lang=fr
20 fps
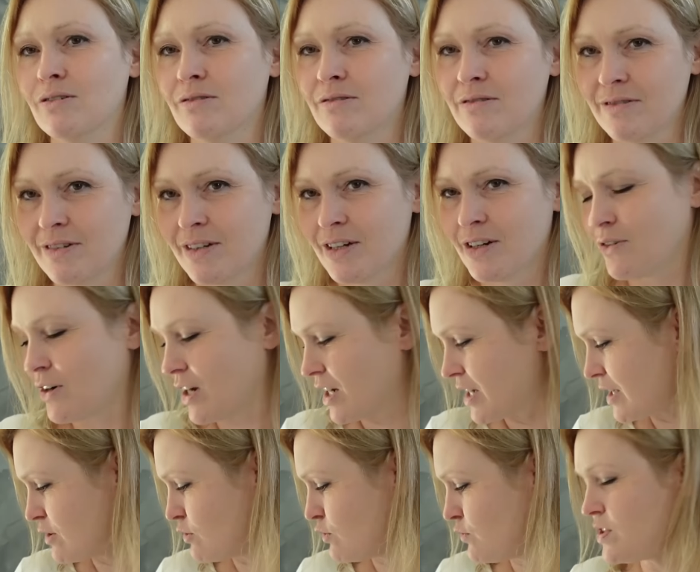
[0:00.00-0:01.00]
Euh, voilà,
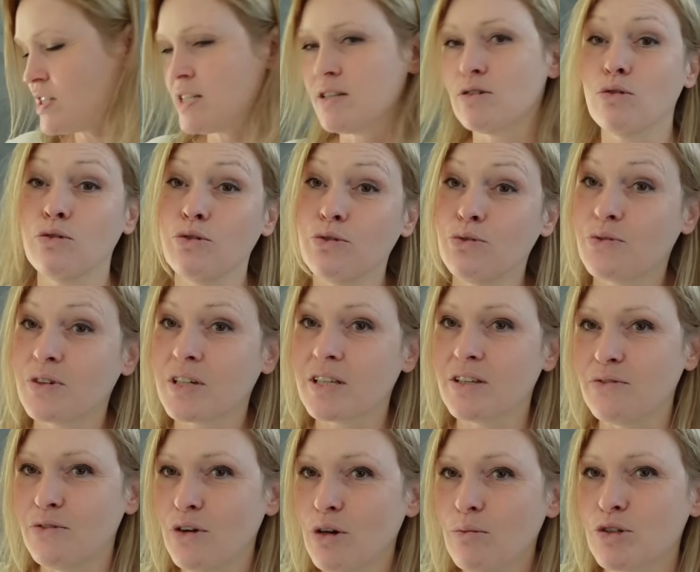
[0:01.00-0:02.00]
cadeau de visite. Au lieu d'offrir
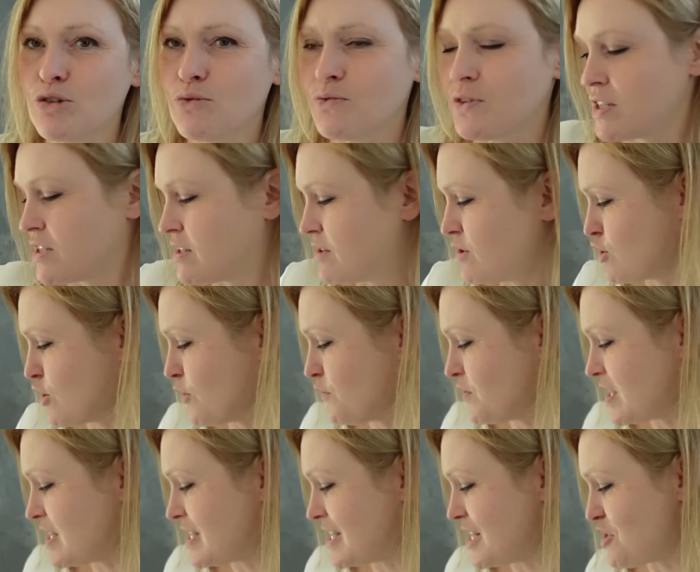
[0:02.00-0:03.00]
des fleurs, moi j'offre
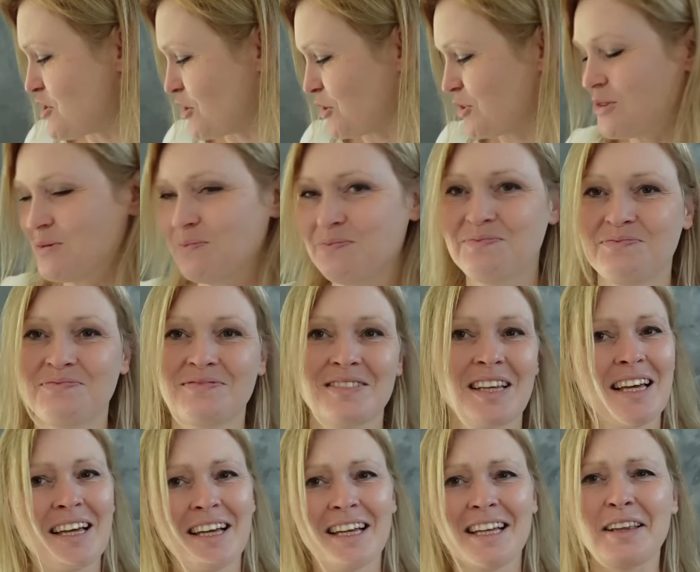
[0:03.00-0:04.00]
des t-shirts.
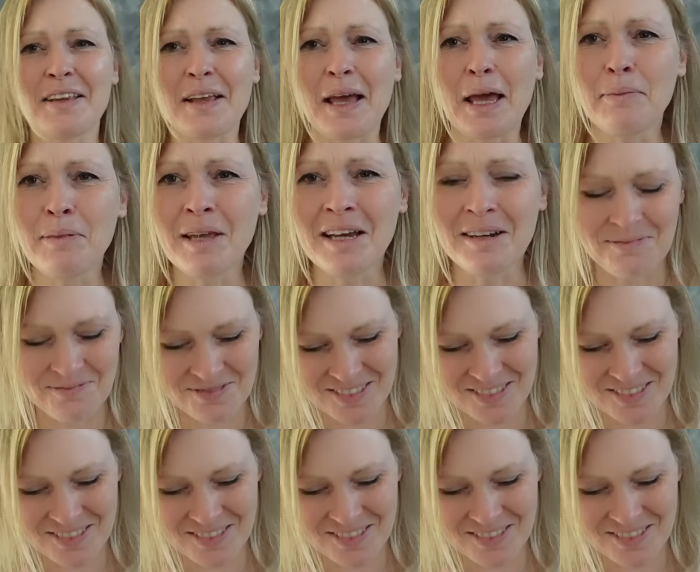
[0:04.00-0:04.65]
Très bien